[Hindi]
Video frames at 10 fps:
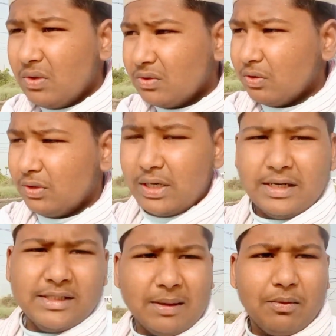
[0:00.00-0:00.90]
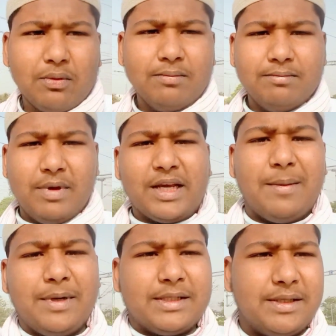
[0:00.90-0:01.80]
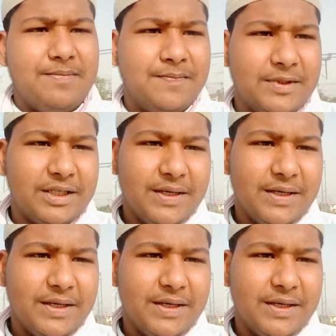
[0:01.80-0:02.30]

तो देख लीजिए आप लोग बैक कैमरे से सब ठीक